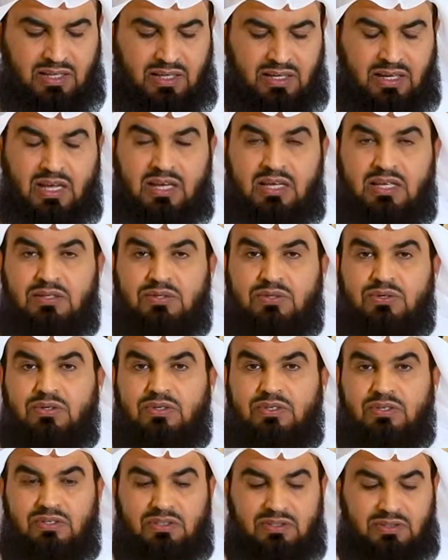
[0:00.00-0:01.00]
لا
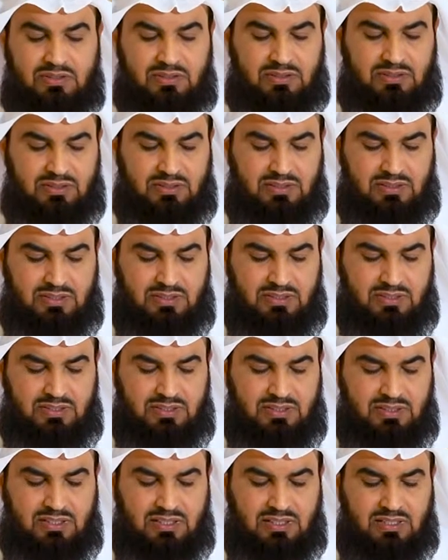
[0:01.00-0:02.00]
يدخل
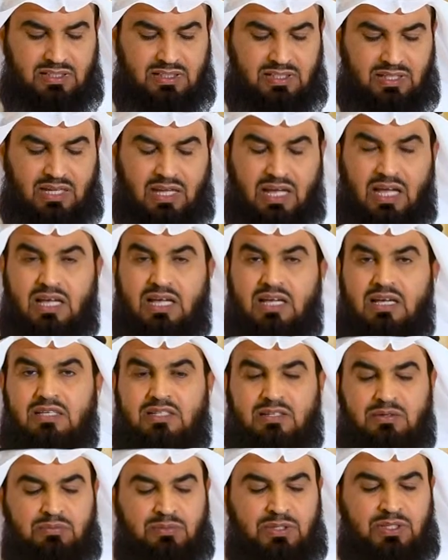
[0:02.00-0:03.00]

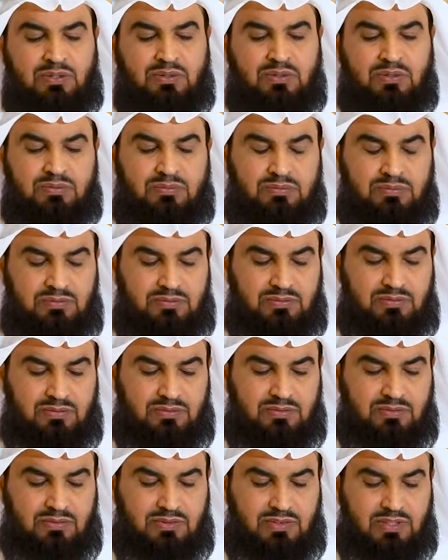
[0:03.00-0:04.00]
أحدا منكم
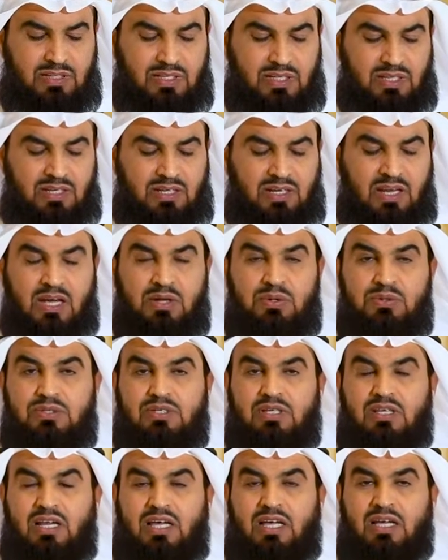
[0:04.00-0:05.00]
لا
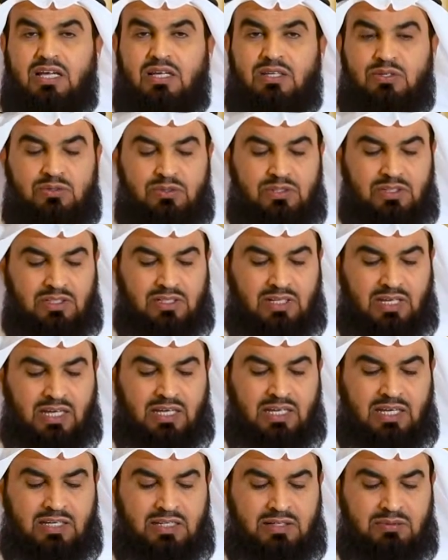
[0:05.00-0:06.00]
يدخل أحد
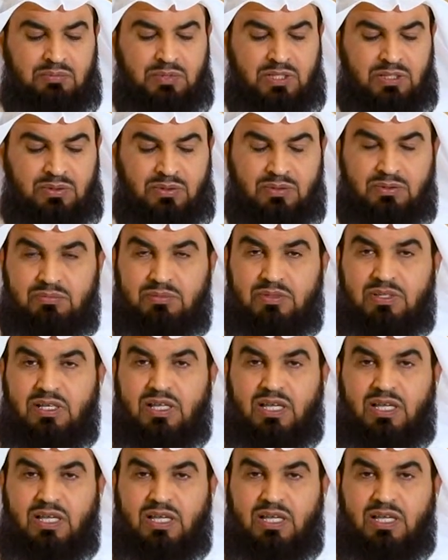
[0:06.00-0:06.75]
أحدا منكم